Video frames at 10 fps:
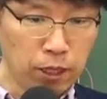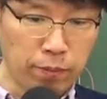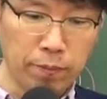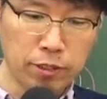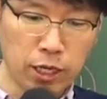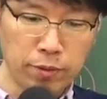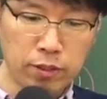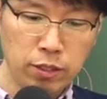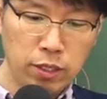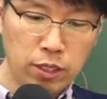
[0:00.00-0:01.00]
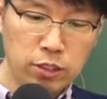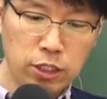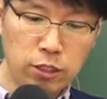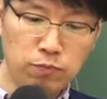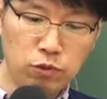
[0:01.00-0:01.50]
밤에 4번
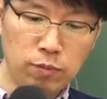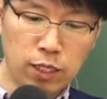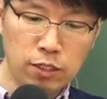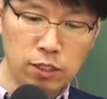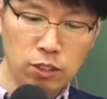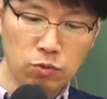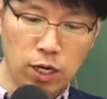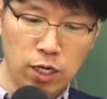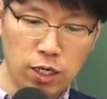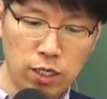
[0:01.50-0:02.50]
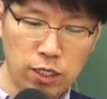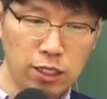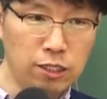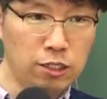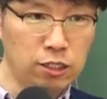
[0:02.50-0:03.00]
식품안전관리
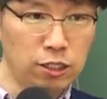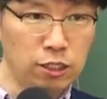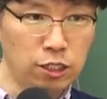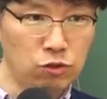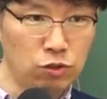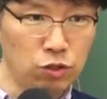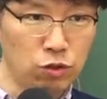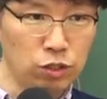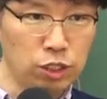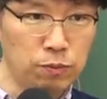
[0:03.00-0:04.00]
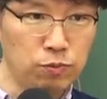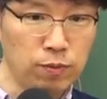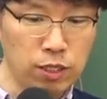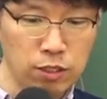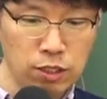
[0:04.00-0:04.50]
인정 기준은 이건
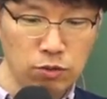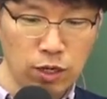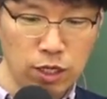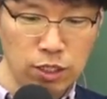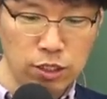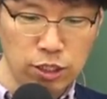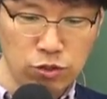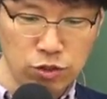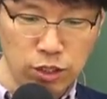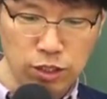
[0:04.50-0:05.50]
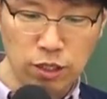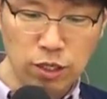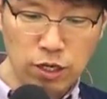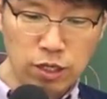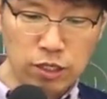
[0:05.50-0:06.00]
식품안전관리 인정 기준은
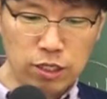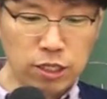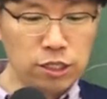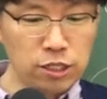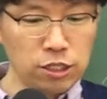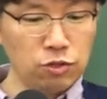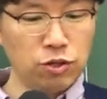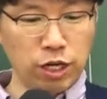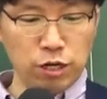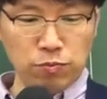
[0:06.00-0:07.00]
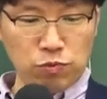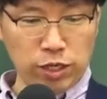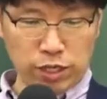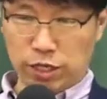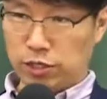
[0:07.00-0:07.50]
인정원의
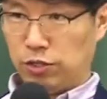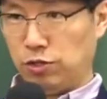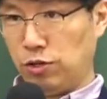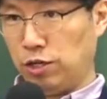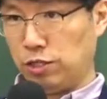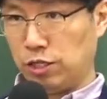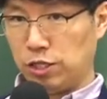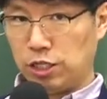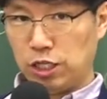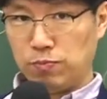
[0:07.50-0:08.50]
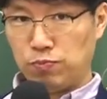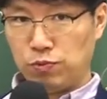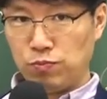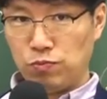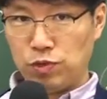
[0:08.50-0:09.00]
업무가 되거든요. 그래서 이거는
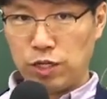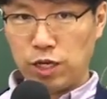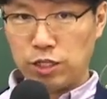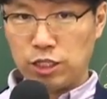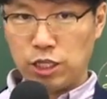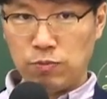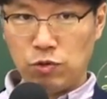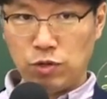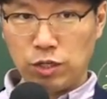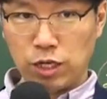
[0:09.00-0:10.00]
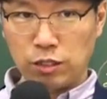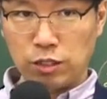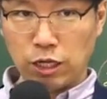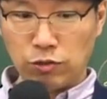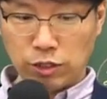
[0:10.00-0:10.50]

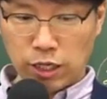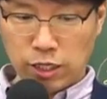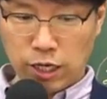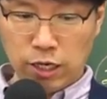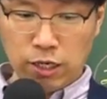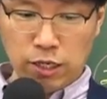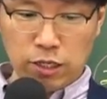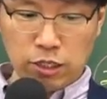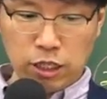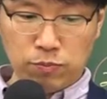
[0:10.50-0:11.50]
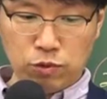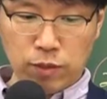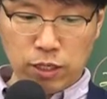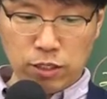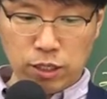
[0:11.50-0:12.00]
식품위생심의위원회에서 다루는 게 아니라
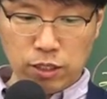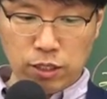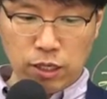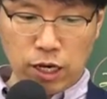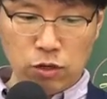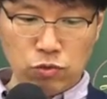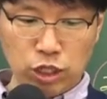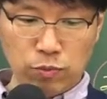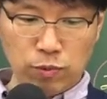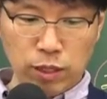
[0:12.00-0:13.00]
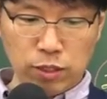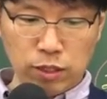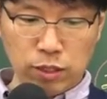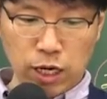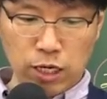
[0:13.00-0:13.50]
식품안전
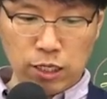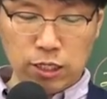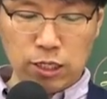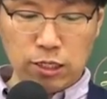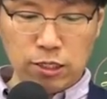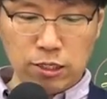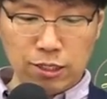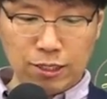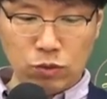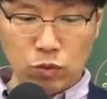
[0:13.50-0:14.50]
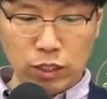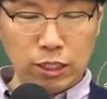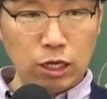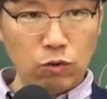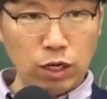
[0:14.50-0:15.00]
한국식품안전관리
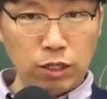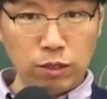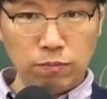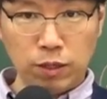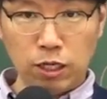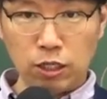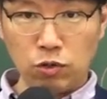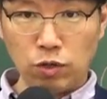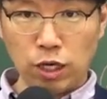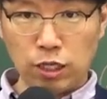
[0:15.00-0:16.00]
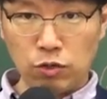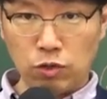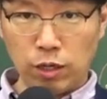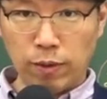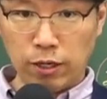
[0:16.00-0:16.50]
인정원이라고 하는 별도의
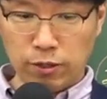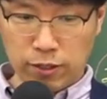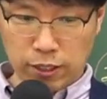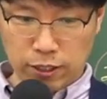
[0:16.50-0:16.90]
기구가 마련되어